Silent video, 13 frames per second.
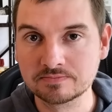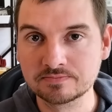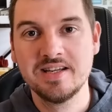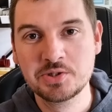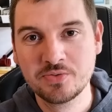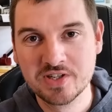
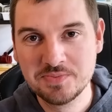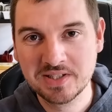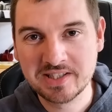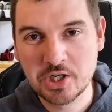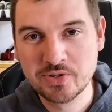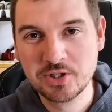Est-ce qu'on va se
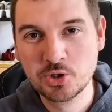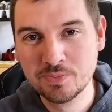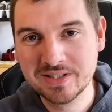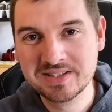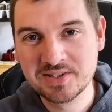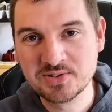mettre à jouer des
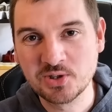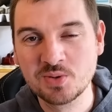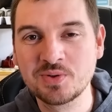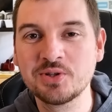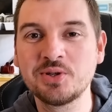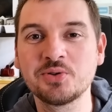combat tricks en
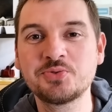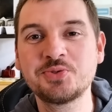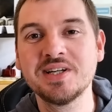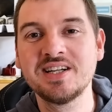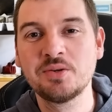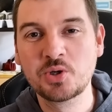commandeur En tout
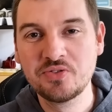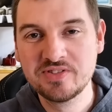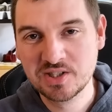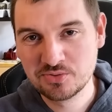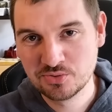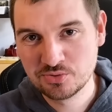cas,
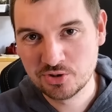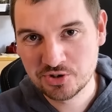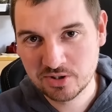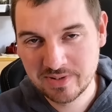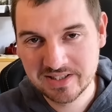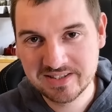l'improvisation sur le champ
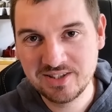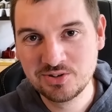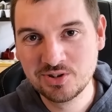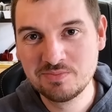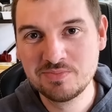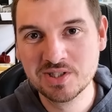de bataille
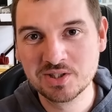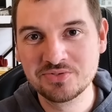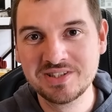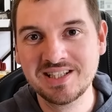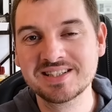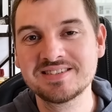donne bien envie
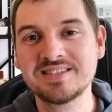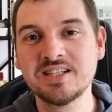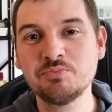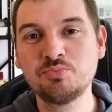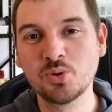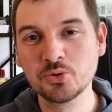d'être essayé
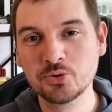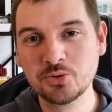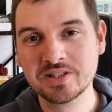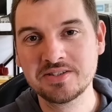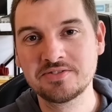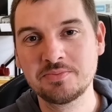pour deux,
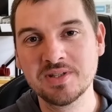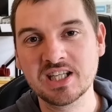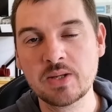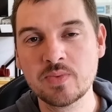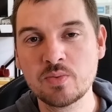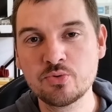un éphémère
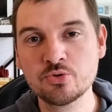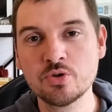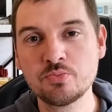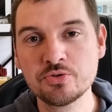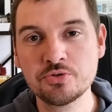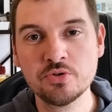qui met plus de
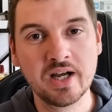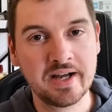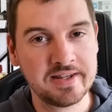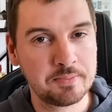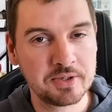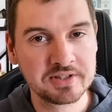plus 2 à
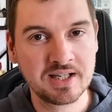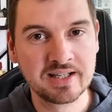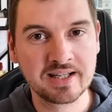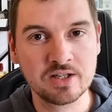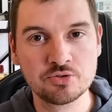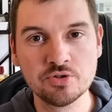n'importe quelle
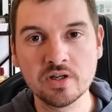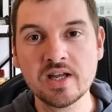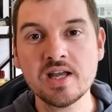créature,